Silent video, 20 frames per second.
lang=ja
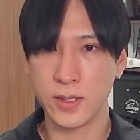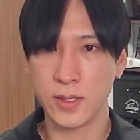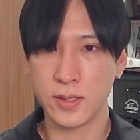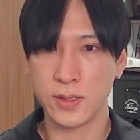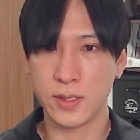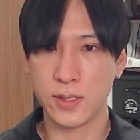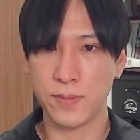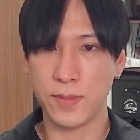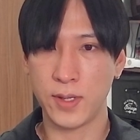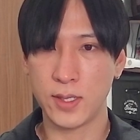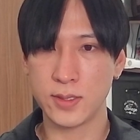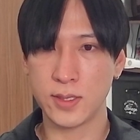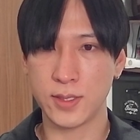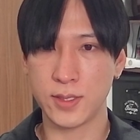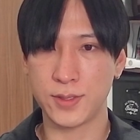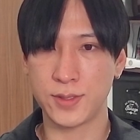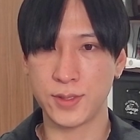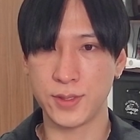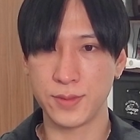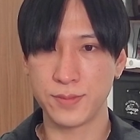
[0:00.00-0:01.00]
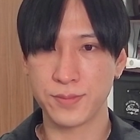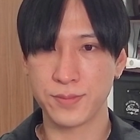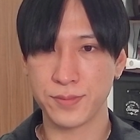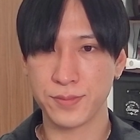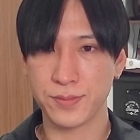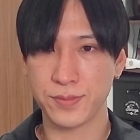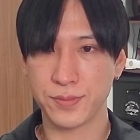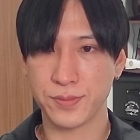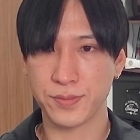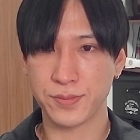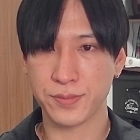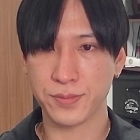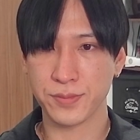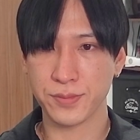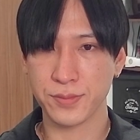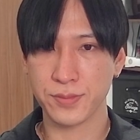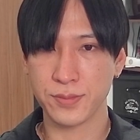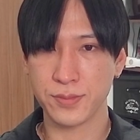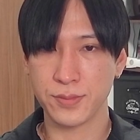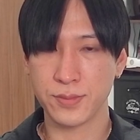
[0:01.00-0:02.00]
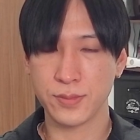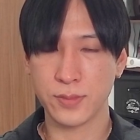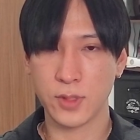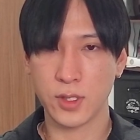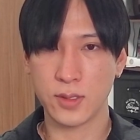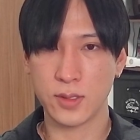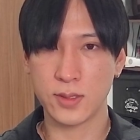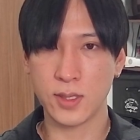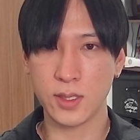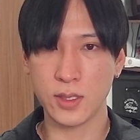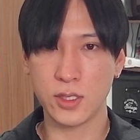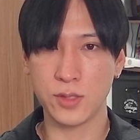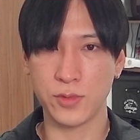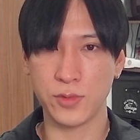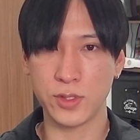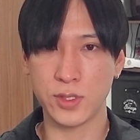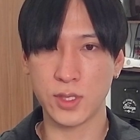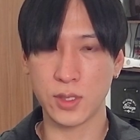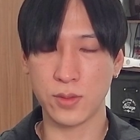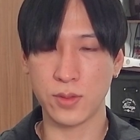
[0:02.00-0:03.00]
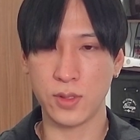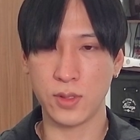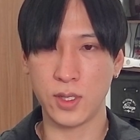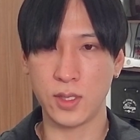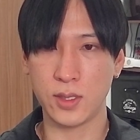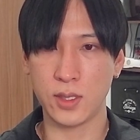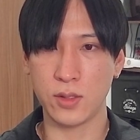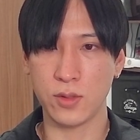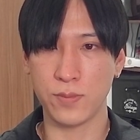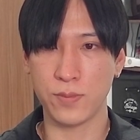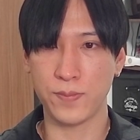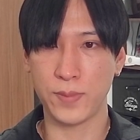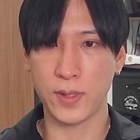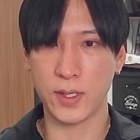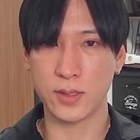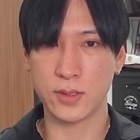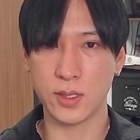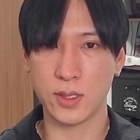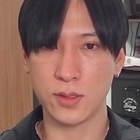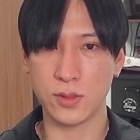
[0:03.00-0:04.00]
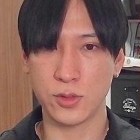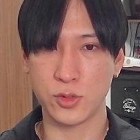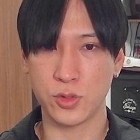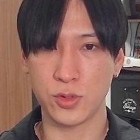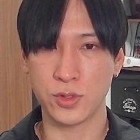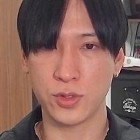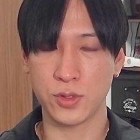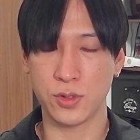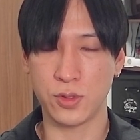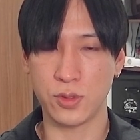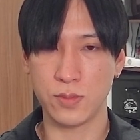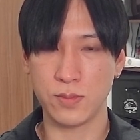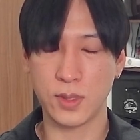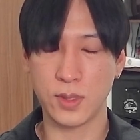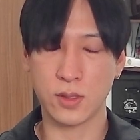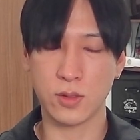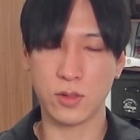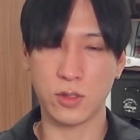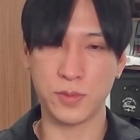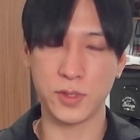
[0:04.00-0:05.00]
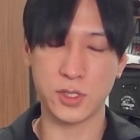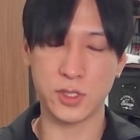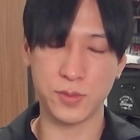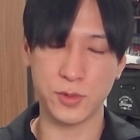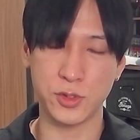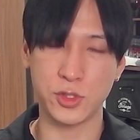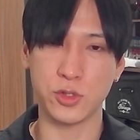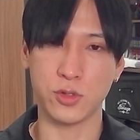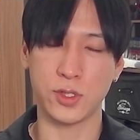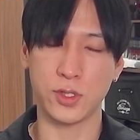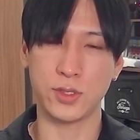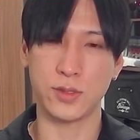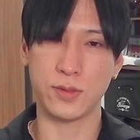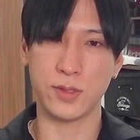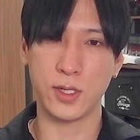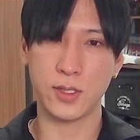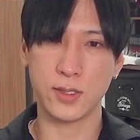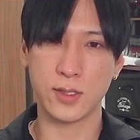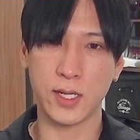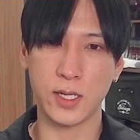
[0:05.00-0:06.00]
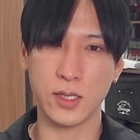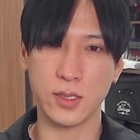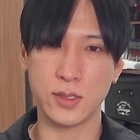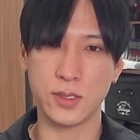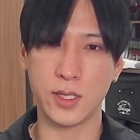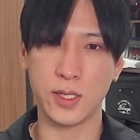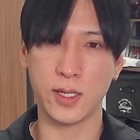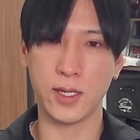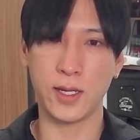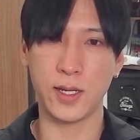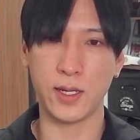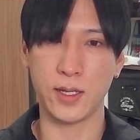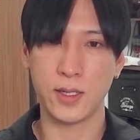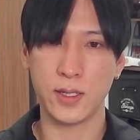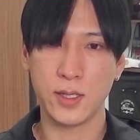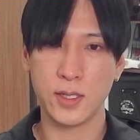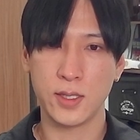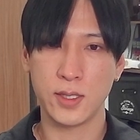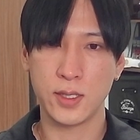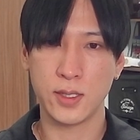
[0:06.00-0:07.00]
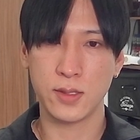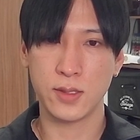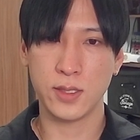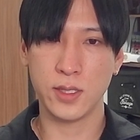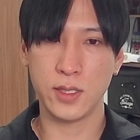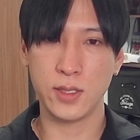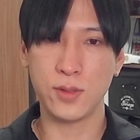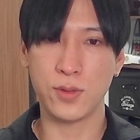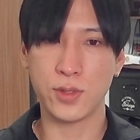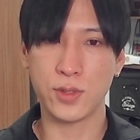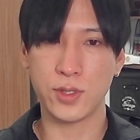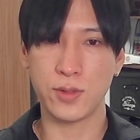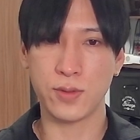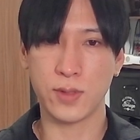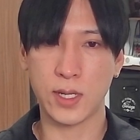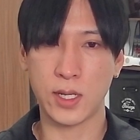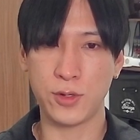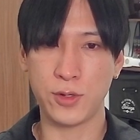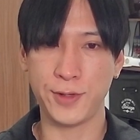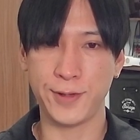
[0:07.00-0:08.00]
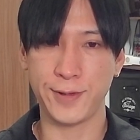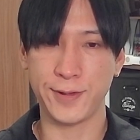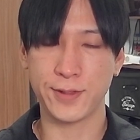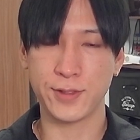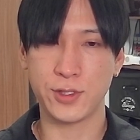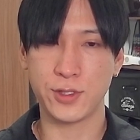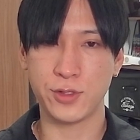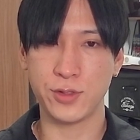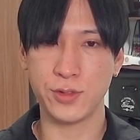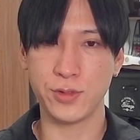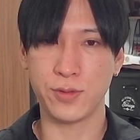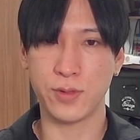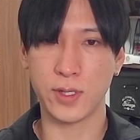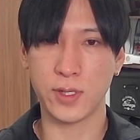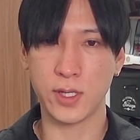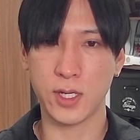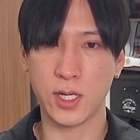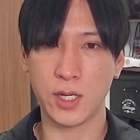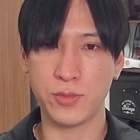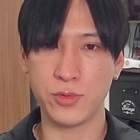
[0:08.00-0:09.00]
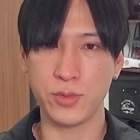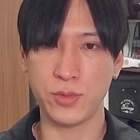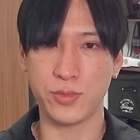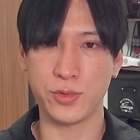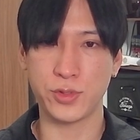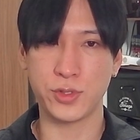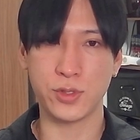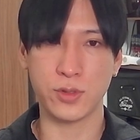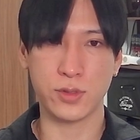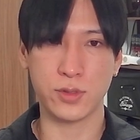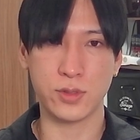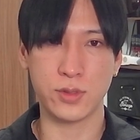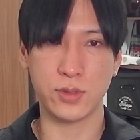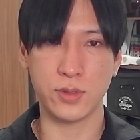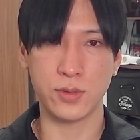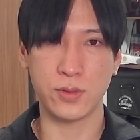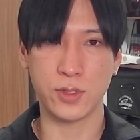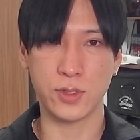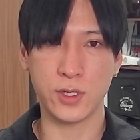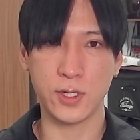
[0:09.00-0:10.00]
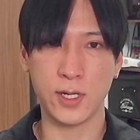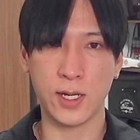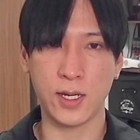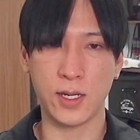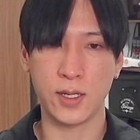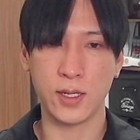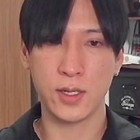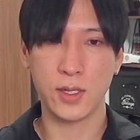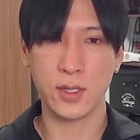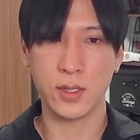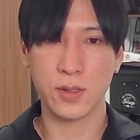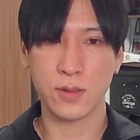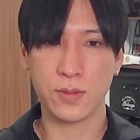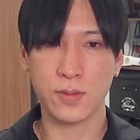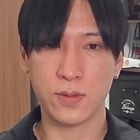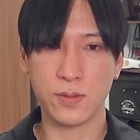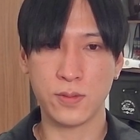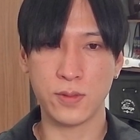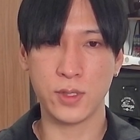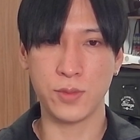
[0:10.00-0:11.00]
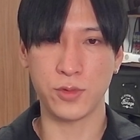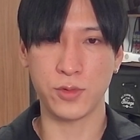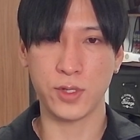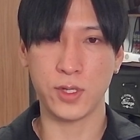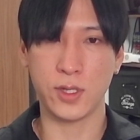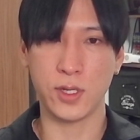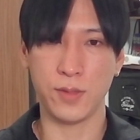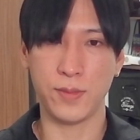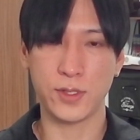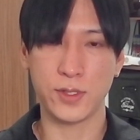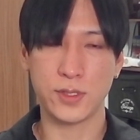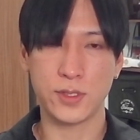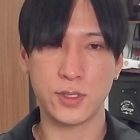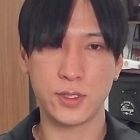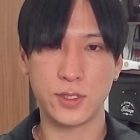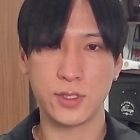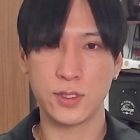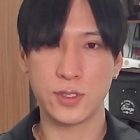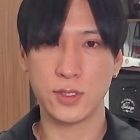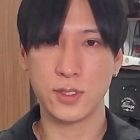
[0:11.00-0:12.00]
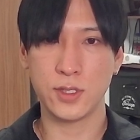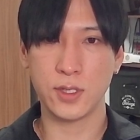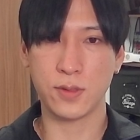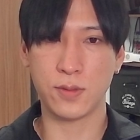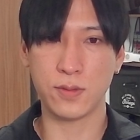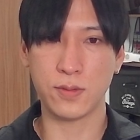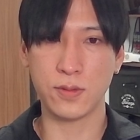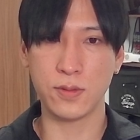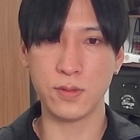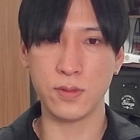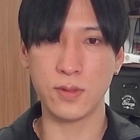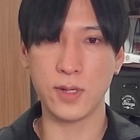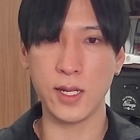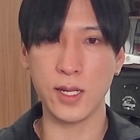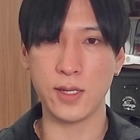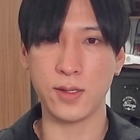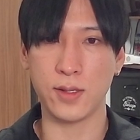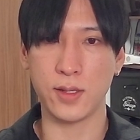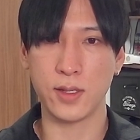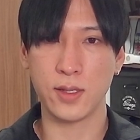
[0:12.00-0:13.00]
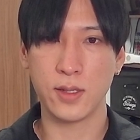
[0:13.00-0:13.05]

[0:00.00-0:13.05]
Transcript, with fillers: で、マザーズ。さっきも言った通り0.4%上昇。まあ、個別物色ですよね。短期税が値動きの軽い中小型株を物色する動きが、ここでも出ています。で、ここのライン